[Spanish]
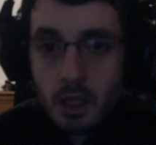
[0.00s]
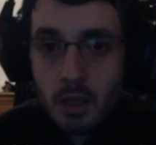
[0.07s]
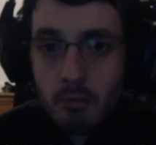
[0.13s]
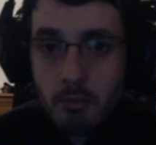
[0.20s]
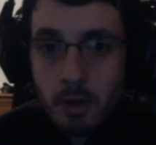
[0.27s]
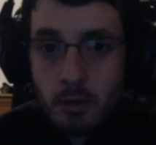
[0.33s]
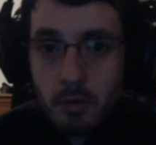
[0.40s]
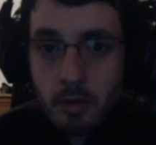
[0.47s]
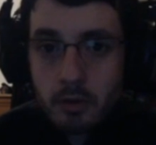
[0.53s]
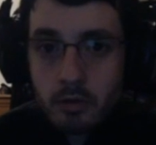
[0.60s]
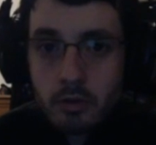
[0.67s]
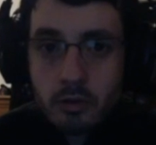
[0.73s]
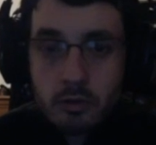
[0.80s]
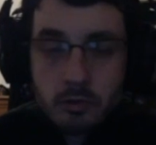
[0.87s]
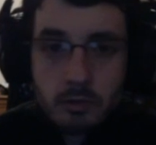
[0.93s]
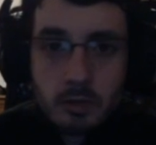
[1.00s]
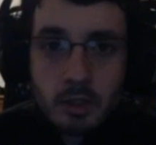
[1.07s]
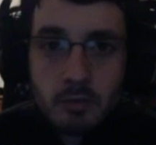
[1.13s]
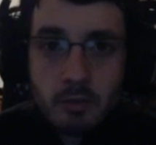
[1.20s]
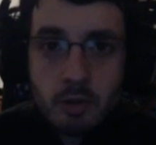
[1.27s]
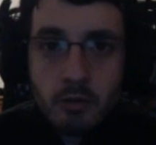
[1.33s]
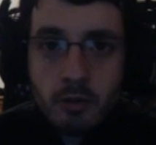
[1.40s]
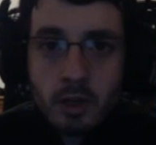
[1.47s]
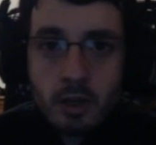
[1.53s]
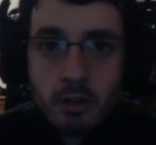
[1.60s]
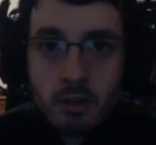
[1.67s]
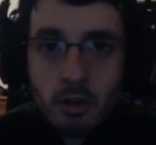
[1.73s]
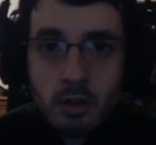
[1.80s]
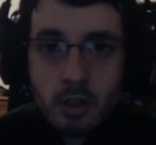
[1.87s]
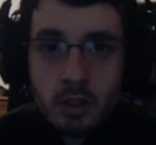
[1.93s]
Pero bueno, con las
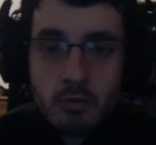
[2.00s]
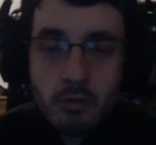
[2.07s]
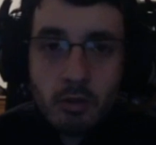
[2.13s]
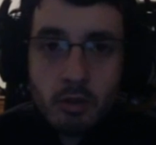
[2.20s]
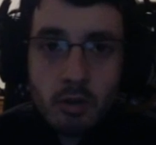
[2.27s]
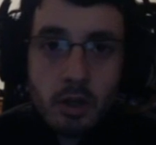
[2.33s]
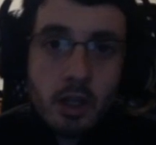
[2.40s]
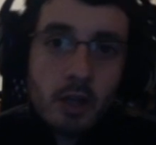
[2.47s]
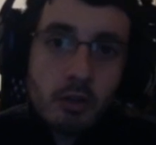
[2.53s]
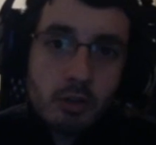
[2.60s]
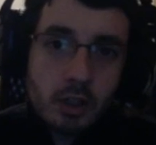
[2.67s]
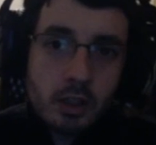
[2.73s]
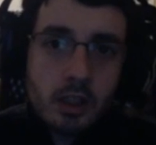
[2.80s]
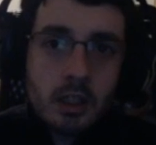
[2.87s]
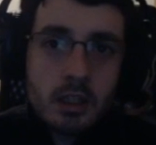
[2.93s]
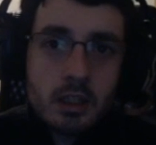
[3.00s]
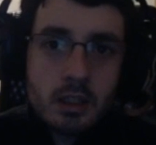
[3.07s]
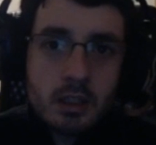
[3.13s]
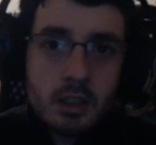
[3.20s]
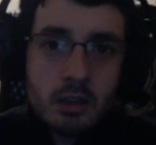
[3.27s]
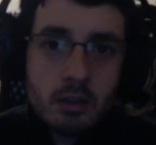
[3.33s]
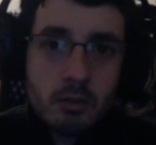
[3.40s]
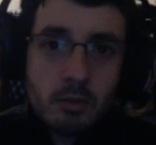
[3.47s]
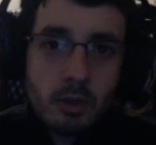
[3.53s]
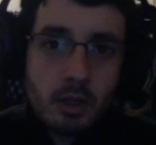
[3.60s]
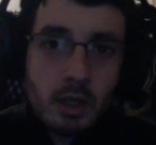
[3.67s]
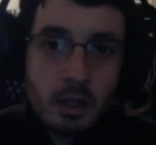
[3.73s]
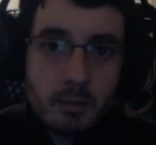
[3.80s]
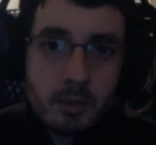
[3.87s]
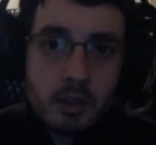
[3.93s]
modificaciones funciona. Y contra Tea es distinto porque
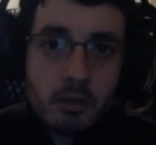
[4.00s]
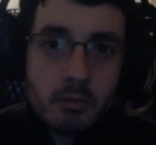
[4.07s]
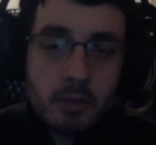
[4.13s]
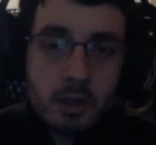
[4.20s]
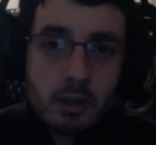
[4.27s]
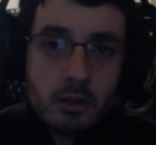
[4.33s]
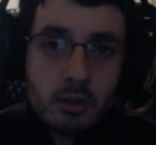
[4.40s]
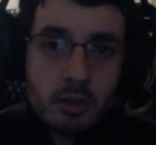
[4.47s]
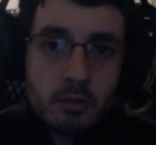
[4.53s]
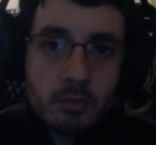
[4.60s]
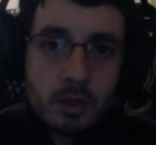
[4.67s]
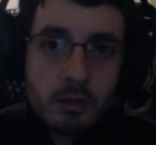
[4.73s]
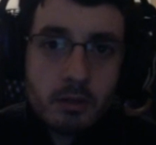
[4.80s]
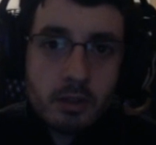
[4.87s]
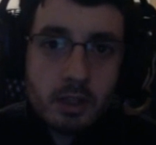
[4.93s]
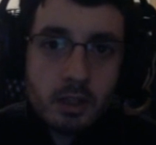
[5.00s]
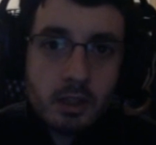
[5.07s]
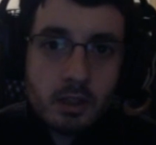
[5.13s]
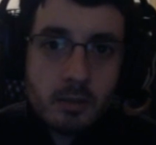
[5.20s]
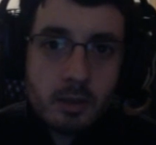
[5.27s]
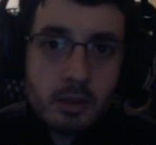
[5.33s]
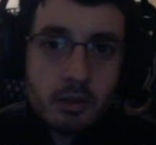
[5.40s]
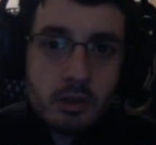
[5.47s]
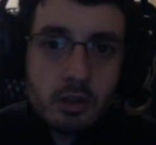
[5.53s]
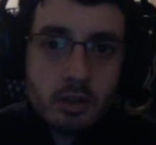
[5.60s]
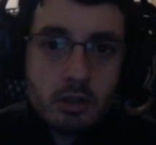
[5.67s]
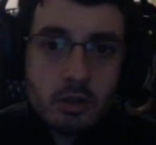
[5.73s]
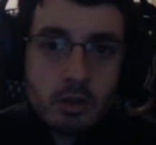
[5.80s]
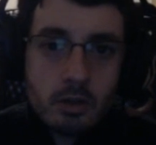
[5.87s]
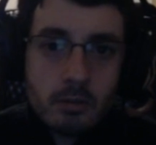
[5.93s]
hay que meter un par de cosas para evitar el tema de los
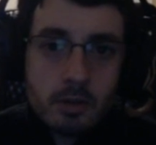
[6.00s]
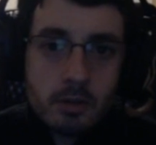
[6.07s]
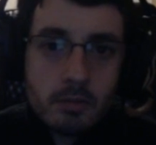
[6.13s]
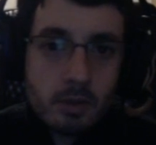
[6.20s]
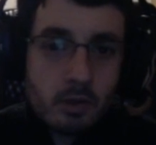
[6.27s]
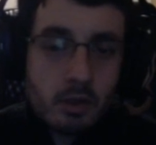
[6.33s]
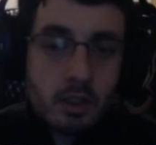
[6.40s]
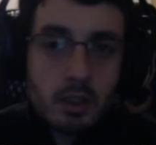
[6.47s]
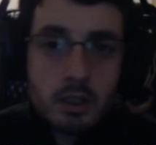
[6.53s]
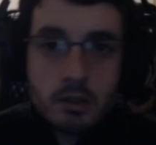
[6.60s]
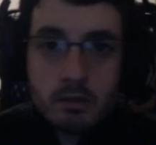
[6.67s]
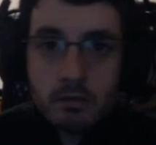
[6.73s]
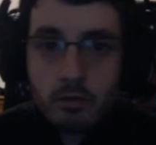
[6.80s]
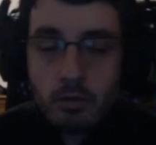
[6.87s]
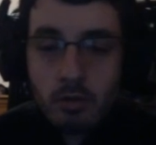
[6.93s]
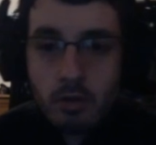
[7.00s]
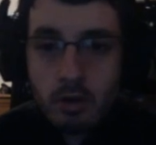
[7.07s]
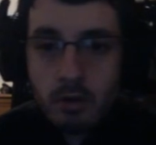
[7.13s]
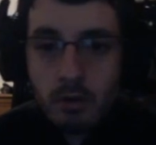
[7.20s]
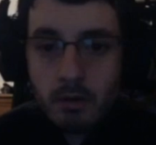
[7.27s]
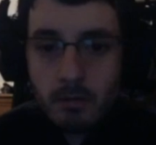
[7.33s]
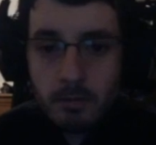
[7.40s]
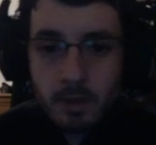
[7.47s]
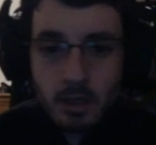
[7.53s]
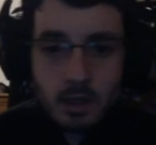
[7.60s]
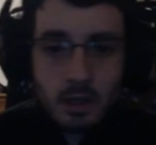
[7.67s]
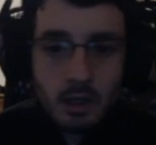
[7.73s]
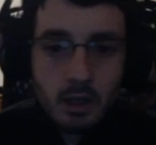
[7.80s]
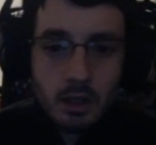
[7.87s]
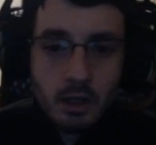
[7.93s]
deseos solemnes. Pero aún así, funciona bien.
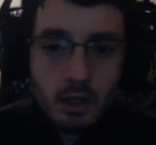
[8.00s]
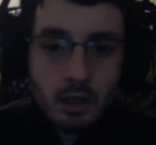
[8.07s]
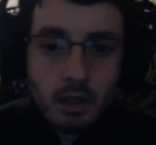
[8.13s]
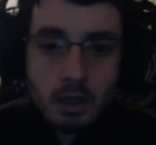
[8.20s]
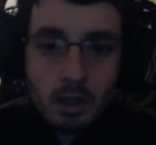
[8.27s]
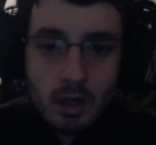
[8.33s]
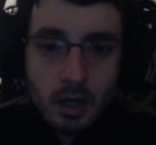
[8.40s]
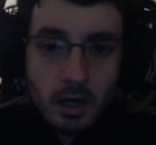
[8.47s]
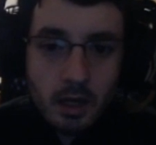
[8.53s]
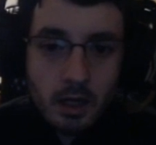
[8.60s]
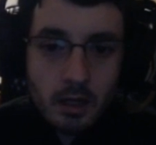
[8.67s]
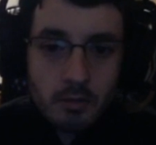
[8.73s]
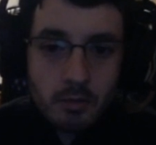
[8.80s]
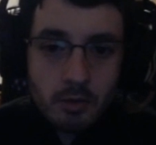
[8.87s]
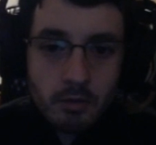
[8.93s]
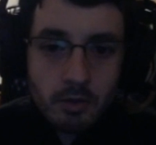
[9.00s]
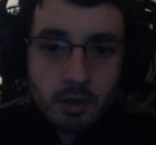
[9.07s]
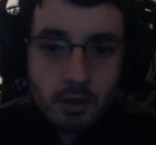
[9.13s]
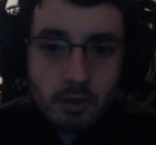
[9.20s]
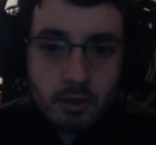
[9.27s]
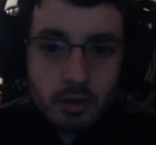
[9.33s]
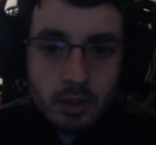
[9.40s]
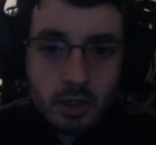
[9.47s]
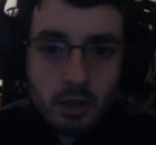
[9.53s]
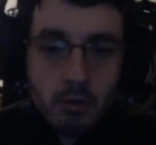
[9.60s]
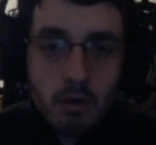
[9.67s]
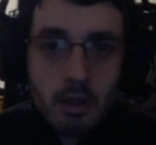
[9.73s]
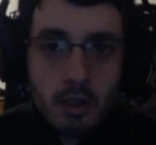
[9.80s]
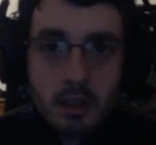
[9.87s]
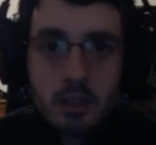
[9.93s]
Haré las modificaciones
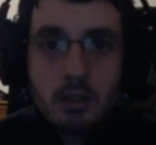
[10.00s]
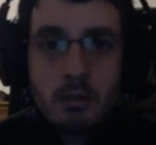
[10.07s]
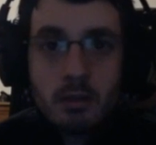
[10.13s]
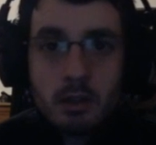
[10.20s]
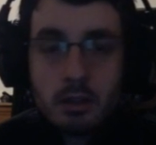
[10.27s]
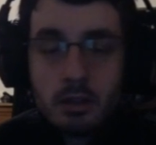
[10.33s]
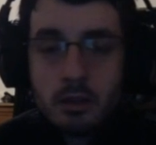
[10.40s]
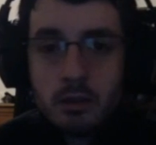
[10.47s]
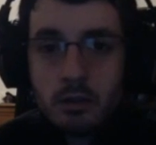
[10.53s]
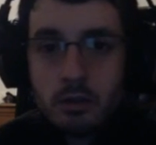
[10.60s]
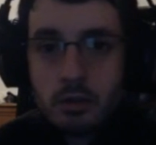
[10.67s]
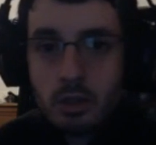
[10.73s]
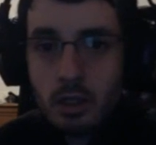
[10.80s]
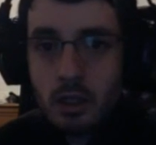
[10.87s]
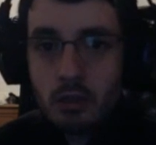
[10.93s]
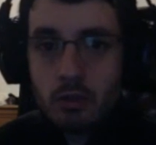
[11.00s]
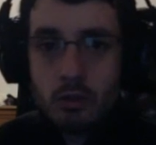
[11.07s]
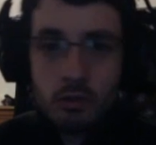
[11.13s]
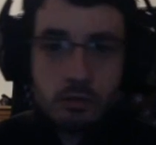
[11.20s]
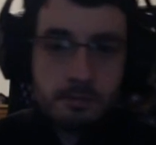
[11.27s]
adecuadas y os traeré todos.